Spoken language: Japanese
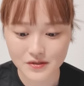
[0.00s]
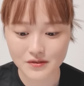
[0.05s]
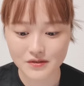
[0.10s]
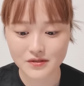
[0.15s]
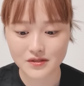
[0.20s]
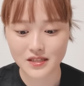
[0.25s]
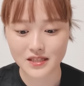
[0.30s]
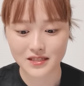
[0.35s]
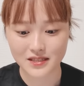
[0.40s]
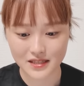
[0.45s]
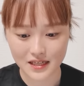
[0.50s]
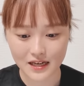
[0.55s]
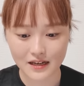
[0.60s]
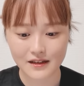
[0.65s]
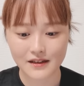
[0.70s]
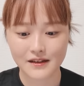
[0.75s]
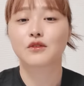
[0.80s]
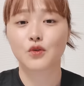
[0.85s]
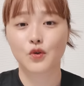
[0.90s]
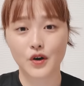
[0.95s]
上手でした
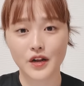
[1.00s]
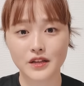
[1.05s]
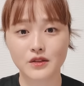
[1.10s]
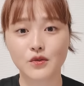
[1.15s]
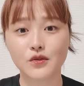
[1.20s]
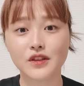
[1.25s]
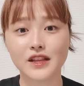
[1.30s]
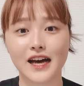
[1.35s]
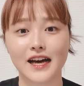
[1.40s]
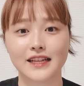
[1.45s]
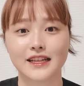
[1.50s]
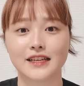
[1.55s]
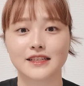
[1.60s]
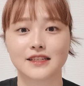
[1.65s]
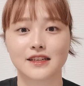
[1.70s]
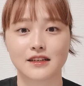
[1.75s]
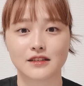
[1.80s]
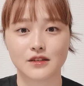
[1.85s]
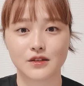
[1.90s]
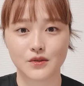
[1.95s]
これどんな話
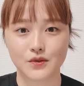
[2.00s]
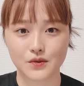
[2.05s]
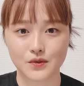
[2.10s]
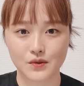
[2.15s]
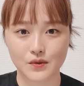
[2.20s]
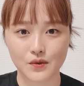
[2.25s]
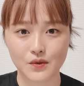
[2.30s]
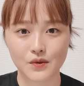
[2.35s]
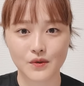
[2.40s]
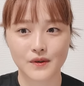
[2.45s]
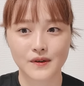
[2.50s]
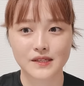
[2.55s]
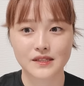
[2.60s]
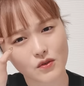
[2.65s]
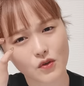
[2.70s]
かっていうと